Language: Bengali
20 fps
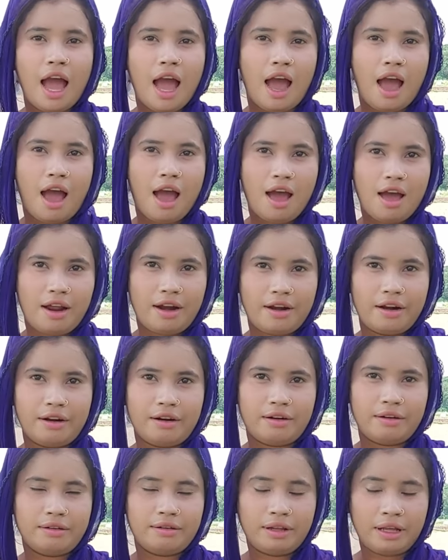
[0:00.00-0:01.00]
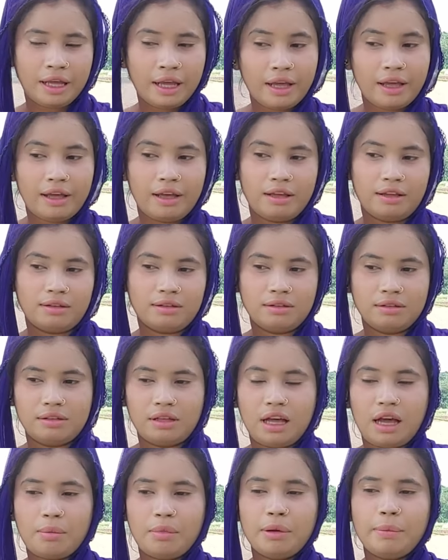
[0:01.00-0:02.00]
ভালোবাসার মানুষ হ্যাঁ
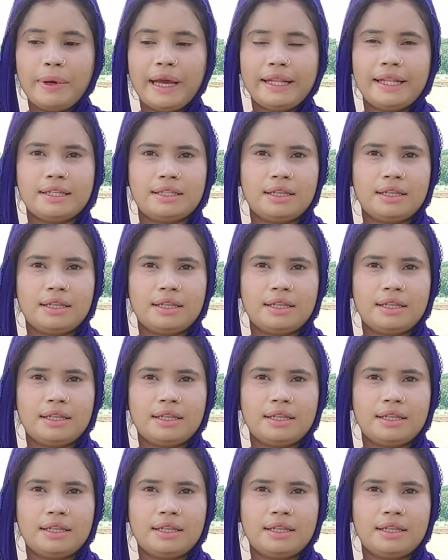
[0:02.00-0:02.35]
আমি বেদা